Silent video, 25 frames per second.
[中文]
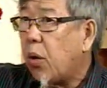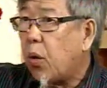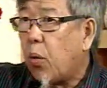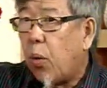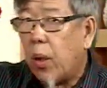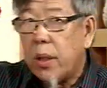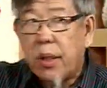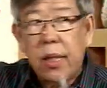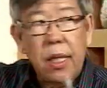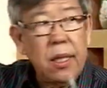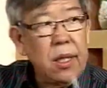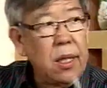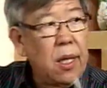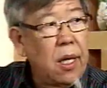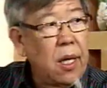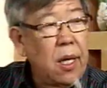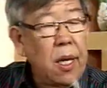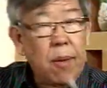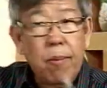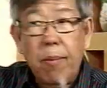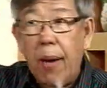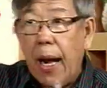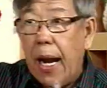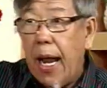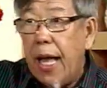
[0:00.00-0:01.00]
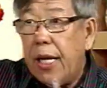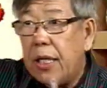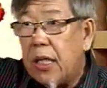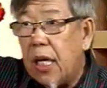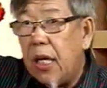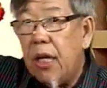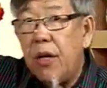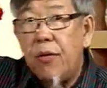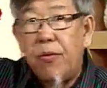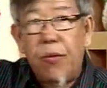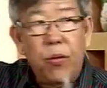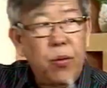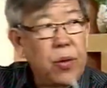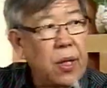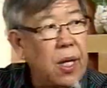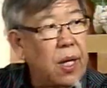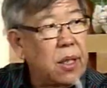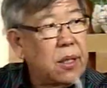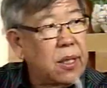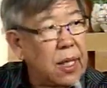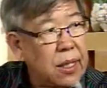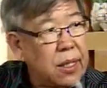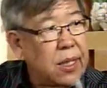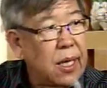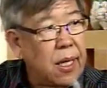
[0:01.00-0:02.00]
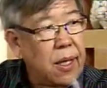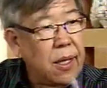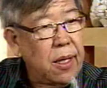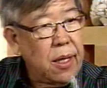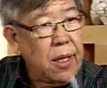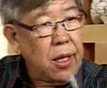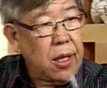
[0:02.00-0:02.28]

国政、马来政府的政策。